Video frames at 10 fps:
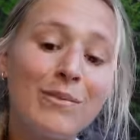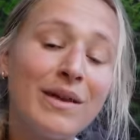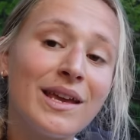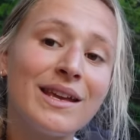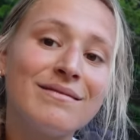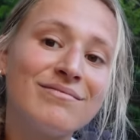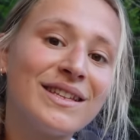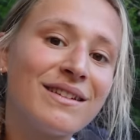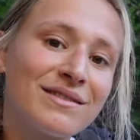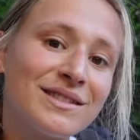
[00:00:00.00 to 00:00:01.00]
Mais
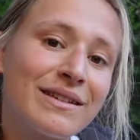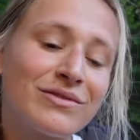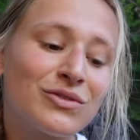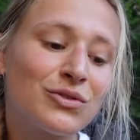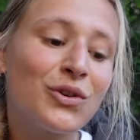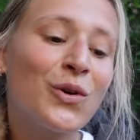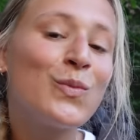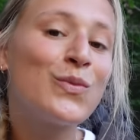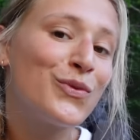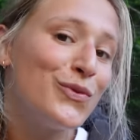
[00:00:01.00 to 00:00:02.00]
des grandes aventures,
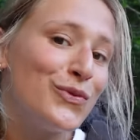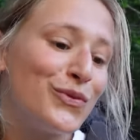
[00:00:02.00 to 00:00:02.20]
plus du